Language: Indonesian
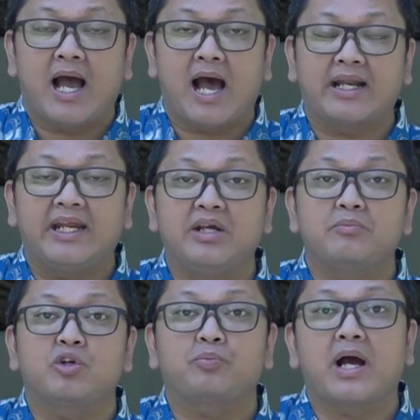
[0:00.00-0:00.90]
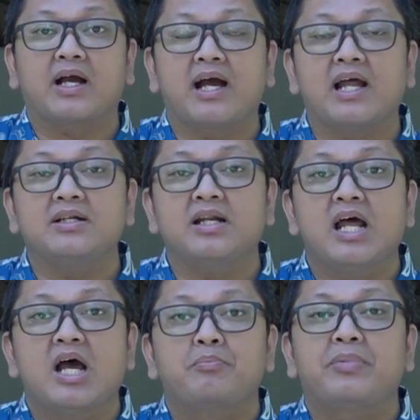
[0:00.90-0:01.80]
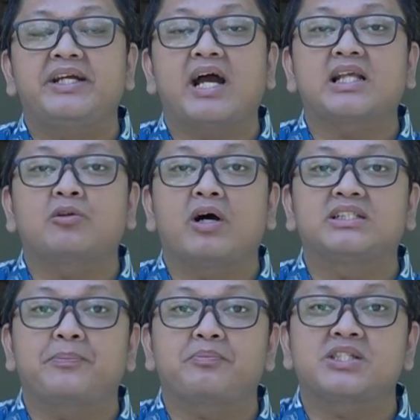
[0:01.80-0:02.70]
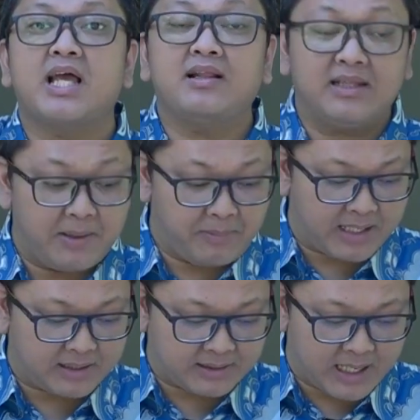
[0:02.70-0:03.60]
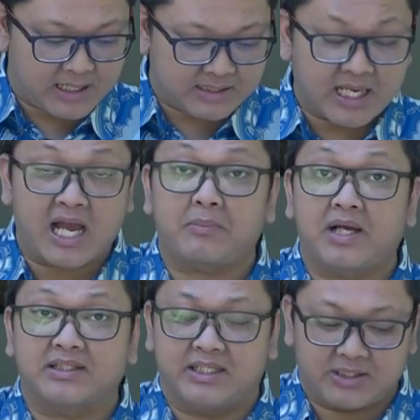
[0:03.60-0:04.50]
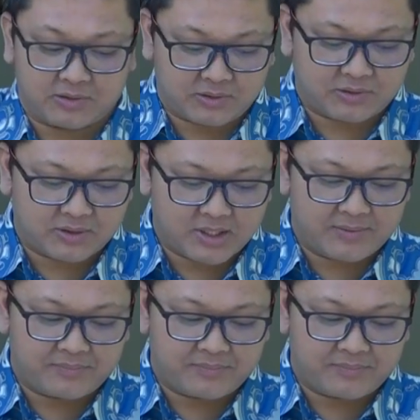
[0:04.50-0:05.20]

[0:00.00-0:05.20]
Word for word: Hari ini merupakan peringatan wajib Santa Marta, sahabat Yesus.